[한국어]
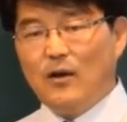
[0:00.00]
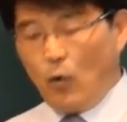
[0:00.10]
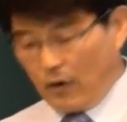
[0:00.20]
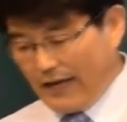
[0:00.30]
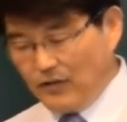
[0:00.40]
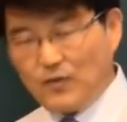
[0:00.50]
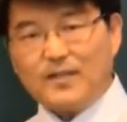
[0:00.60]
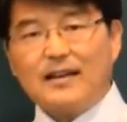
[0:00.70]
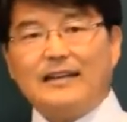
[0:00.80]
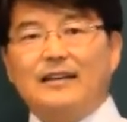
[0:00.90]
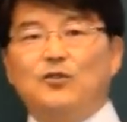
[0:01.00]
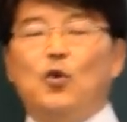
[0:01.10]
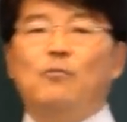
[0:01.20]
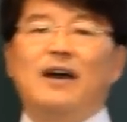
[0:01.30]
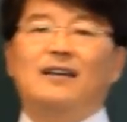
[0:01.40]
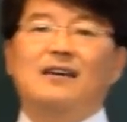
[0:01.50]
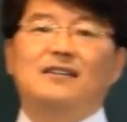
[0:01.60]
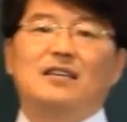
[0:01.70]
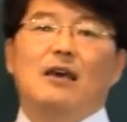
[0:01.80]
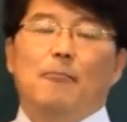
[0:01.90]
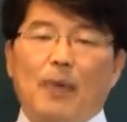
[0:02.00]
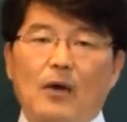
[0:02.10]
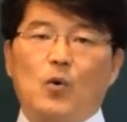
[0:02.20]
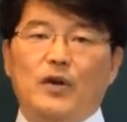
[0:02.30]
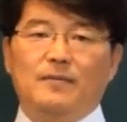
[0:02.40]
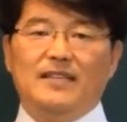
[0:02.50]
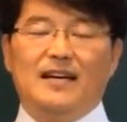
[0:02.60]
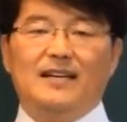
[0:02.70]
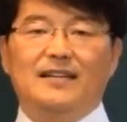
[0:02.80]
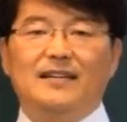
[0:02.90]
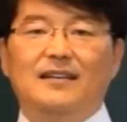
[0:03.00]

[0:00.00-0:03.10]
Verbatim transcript: 호랑이 중에서 가장 용맹하다는 것이 백호입니다.